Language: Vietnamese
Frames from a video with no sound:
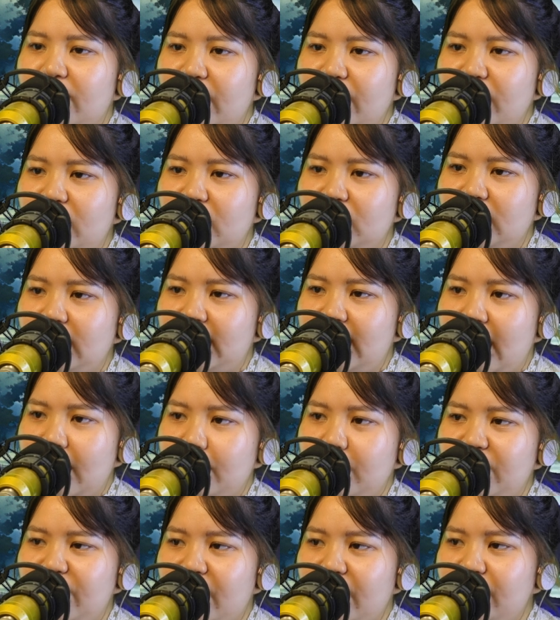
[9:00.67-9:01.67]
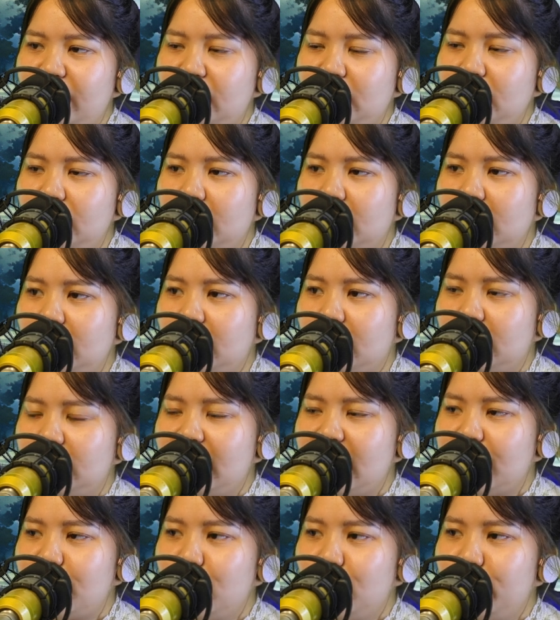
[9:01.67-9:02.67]
Pháp Vương nhìn Hải Minh Pháp Vương, thở
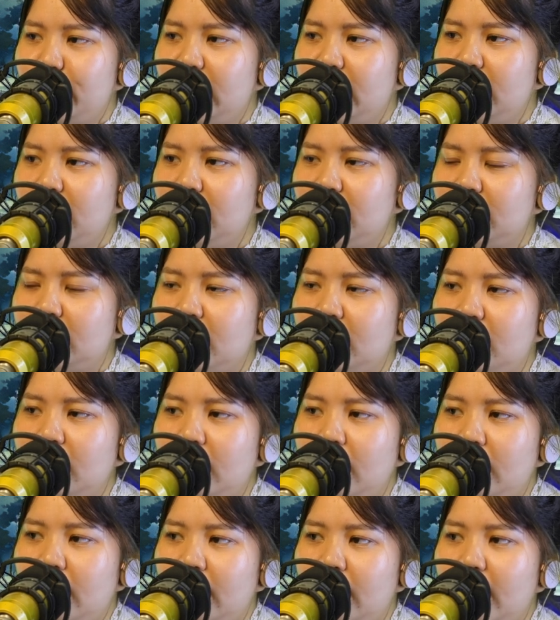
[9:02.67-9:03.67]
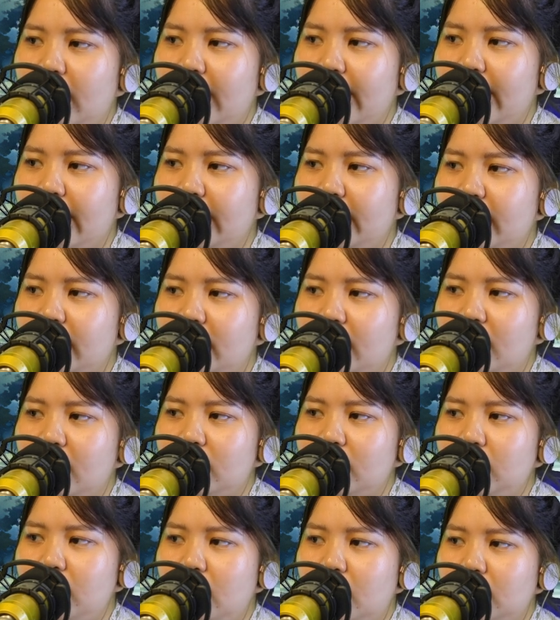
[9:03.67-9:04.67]
dài một tiếng: Ai,
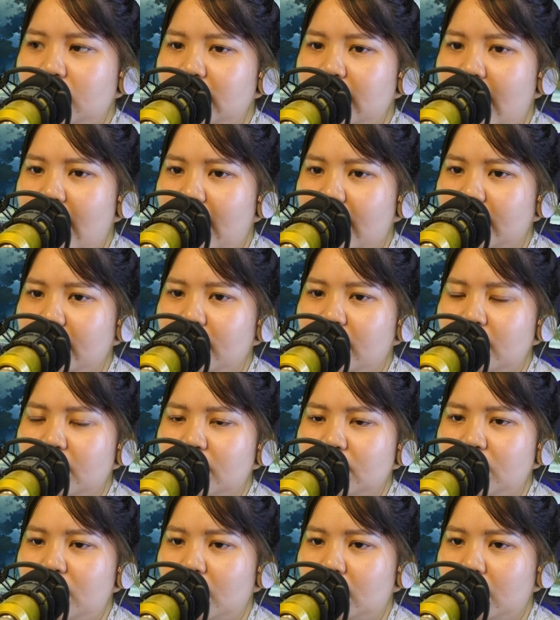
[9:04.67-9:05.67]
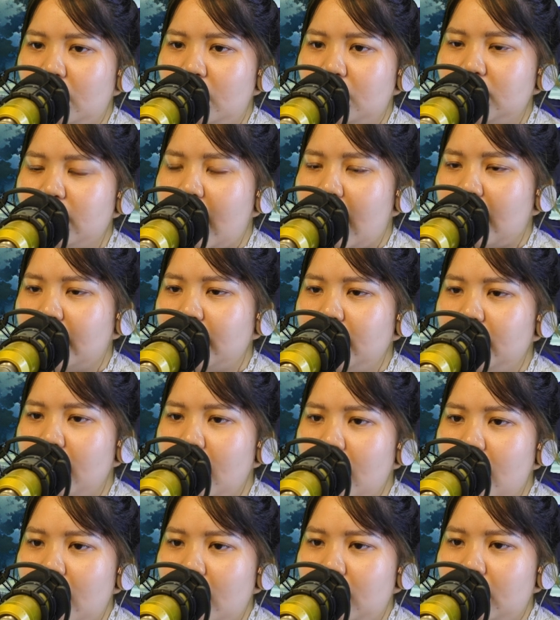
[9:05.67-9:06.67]
lợi hại, thật lợi hại.
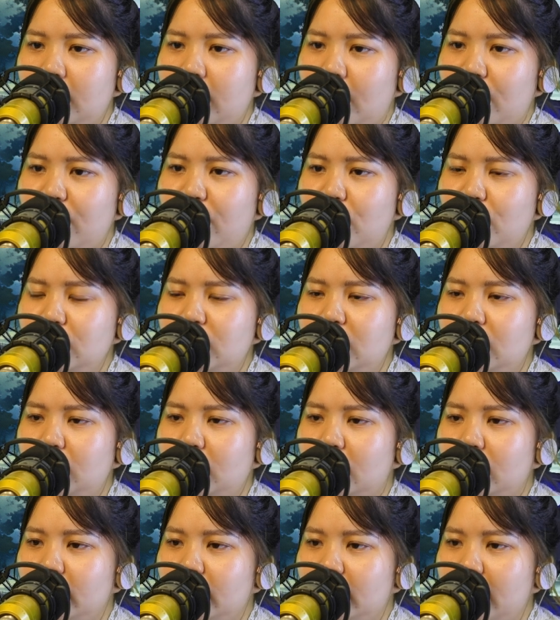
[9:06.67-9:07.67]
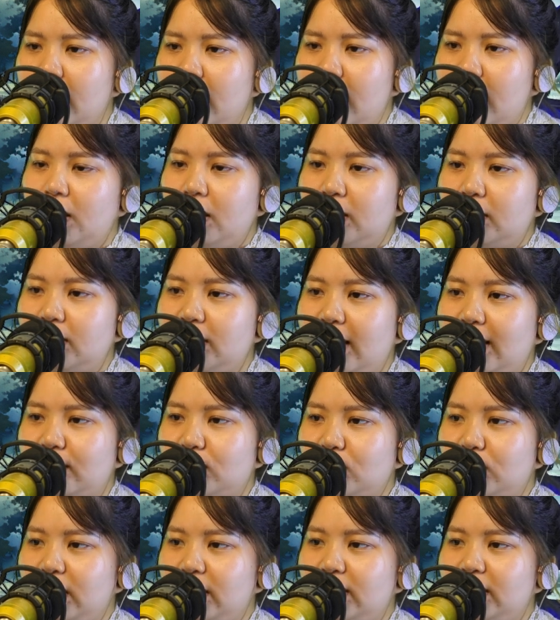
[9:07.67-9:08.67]
Lão phu sinh thời lại
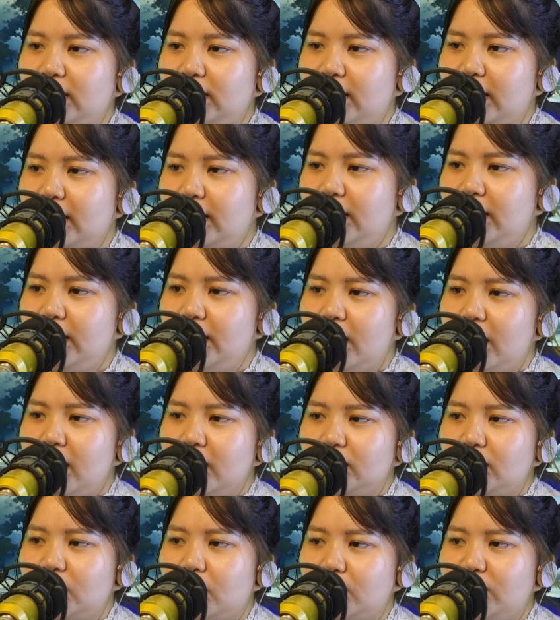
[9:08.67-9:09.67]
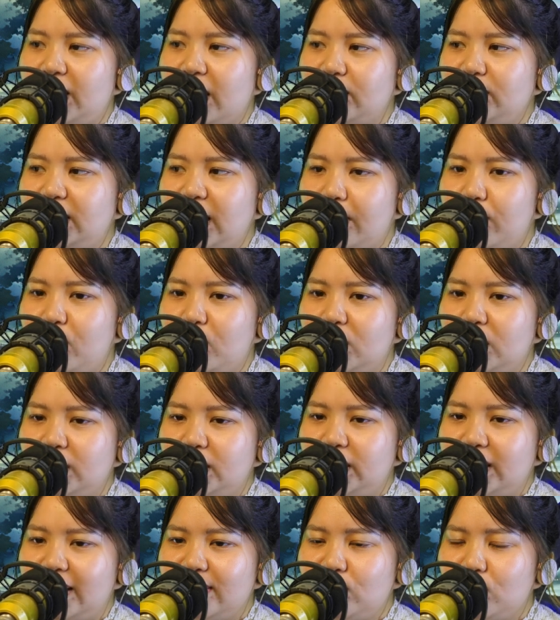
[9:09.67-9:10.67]
có thể nhìn thấy trong giáo ra một người
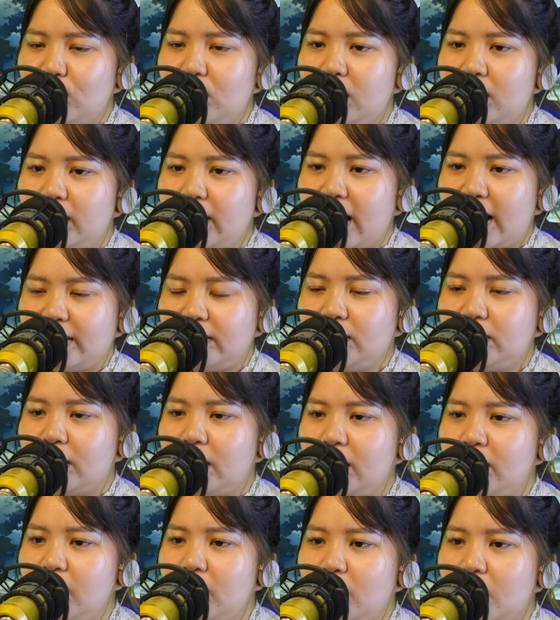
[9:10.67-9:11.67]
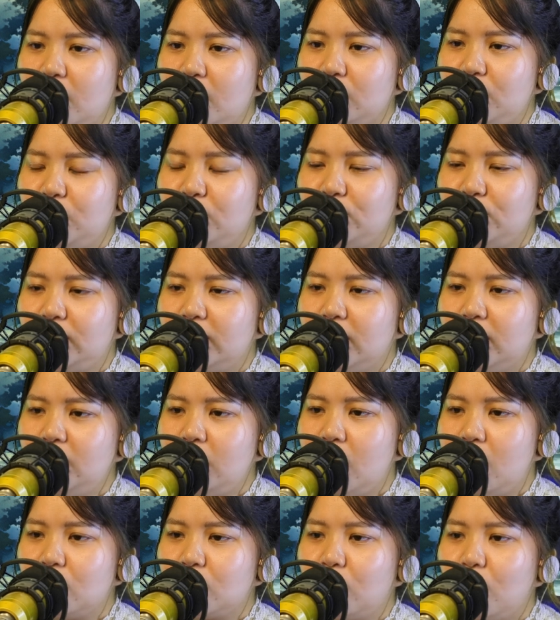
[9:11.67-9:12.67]
trẻ tuổi lợi hại như thế, dù chết
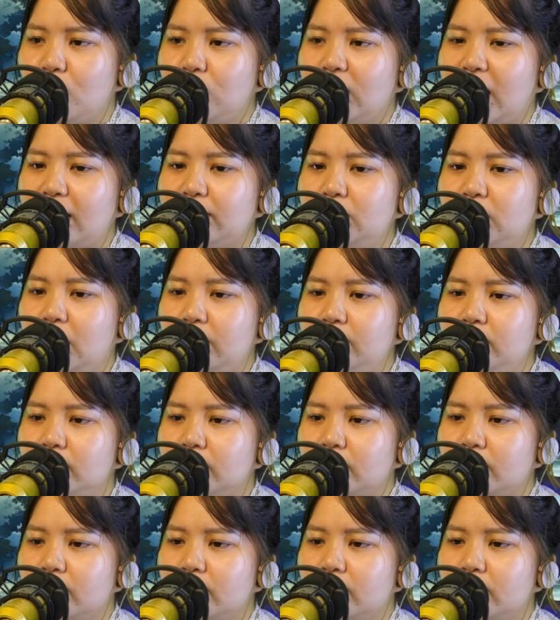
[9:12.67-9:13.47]
cũng cam tâm.